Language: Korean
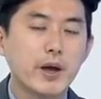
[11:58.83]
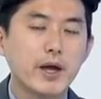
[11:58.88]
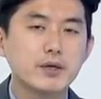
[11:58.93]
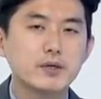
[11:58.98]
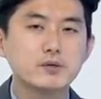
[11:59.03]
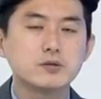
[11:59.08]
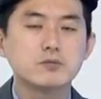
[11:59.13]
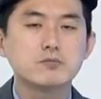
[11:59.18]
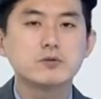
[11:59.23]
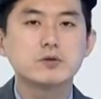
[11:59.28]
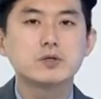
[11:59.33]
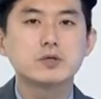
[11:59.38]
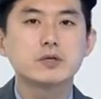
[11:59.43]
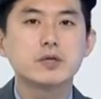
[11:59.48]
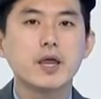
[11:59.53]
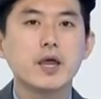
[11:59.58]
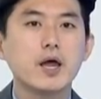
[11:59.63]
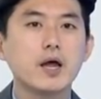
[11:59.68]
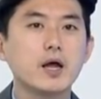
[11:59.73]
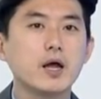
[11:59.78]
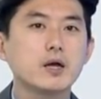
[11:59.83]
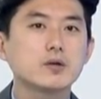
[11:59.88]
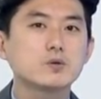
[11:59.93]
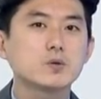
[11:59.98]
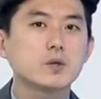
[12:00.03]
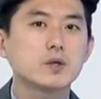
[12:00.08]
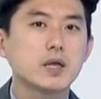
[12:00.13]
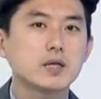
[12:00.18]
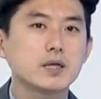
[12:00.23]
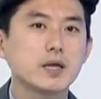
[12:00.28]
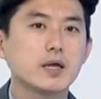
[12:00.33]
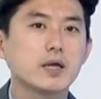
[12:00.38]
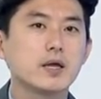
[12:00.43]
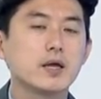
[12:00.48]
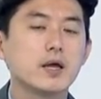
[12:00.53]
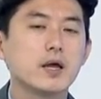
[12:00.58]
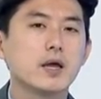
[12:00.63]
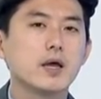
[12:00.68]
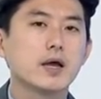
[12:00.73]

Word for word: 바이든 정부는 태양광 쪽에 상당히